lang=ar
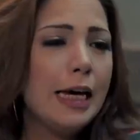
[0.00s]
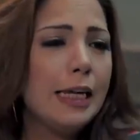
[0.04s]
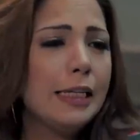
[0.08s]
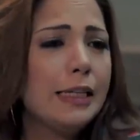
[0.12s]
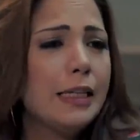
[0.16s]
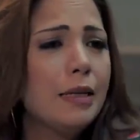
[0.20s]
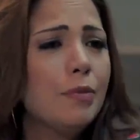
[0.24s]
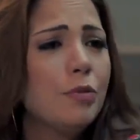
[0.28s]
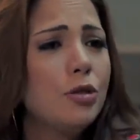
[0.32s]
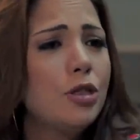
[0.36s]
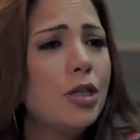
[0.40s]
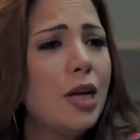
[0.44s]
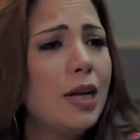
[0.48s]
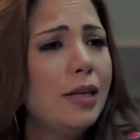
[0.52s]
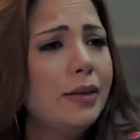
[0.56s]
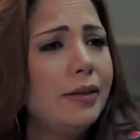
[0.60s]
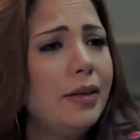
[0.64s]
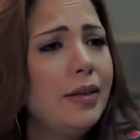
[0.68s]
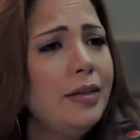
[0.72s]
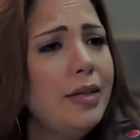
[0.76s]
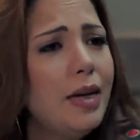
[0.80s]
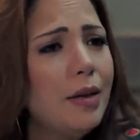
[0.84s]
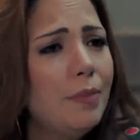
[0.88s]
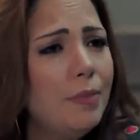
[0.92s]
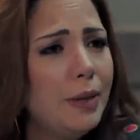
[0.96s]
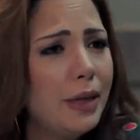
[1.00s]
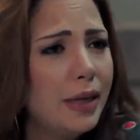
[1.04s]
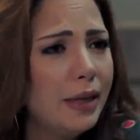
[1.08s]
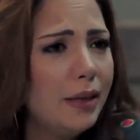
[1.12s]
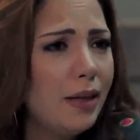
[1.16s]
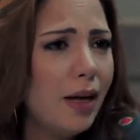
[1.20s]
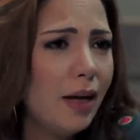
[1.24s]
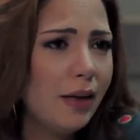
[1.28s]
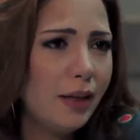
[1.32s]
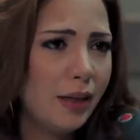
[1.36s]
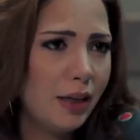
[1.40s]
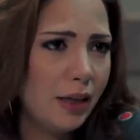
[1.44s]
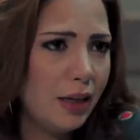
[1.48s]
انت مش سالتني قبل
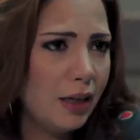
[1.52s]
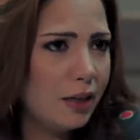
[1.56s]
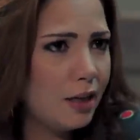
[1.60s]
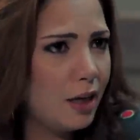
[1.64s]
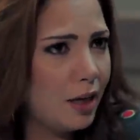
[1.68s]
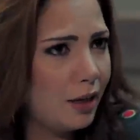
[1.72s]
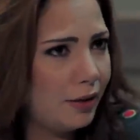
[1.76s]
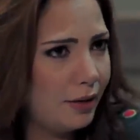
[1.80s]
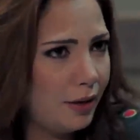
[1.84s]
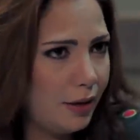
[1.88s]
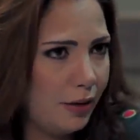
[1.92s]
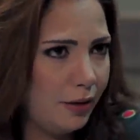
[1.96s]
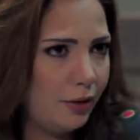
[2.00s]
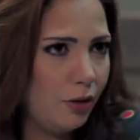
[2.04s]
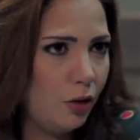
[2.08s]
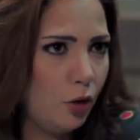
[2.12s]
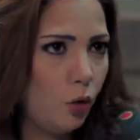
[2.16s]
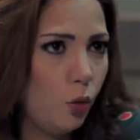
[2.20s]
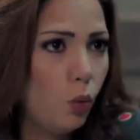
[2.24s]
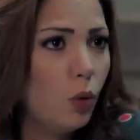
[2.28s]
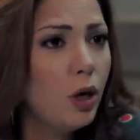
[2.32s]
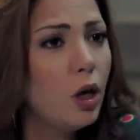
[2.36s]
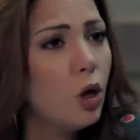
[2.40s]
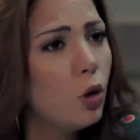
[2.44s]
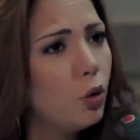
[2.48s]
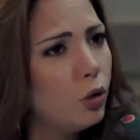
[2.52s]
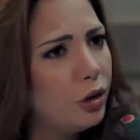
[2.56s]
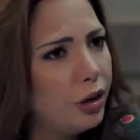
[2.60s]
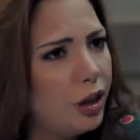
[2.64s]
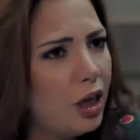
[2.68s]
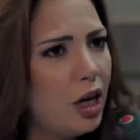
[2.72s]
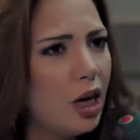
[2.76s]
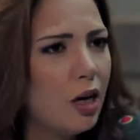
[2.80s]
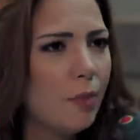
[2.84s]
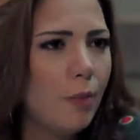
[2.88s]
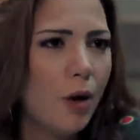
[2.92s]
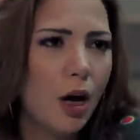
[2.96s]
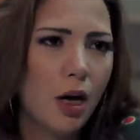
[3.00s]
كده عن الجدع ده وانا قلت
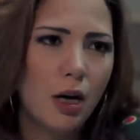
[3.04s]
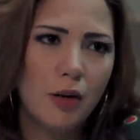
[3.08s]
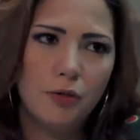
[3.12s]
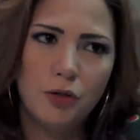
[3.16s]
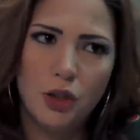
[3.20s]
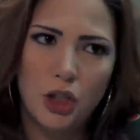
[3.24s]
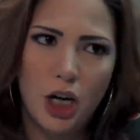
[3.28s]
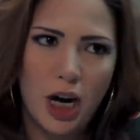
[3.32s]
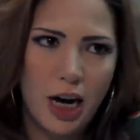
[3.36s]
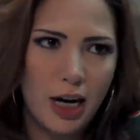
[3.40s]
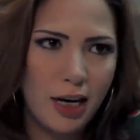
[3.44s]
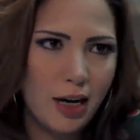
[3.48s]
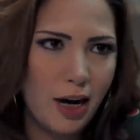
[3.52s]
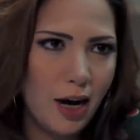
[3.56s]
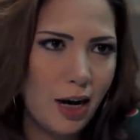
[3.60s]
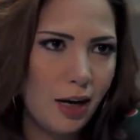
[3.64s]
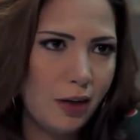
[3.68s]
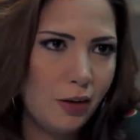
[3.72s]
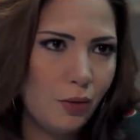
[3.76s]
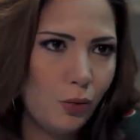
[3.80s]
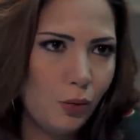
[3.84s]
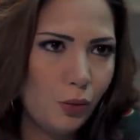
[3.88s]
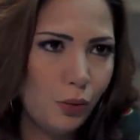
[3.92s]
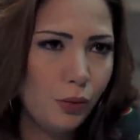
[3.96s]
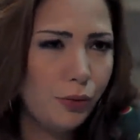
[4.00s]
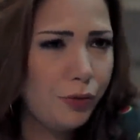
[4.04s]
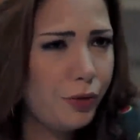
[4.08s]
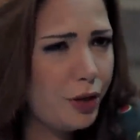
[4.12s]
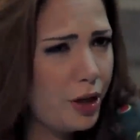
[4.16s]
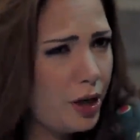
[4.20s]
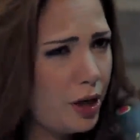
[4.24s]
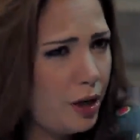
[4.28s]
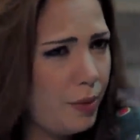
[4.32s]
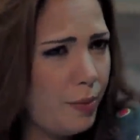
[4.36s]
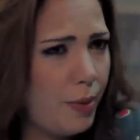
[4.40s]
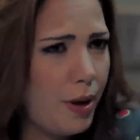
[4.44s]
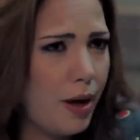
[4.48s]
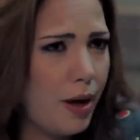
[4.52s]
لك ما اعرفش حاجه عنه في ايه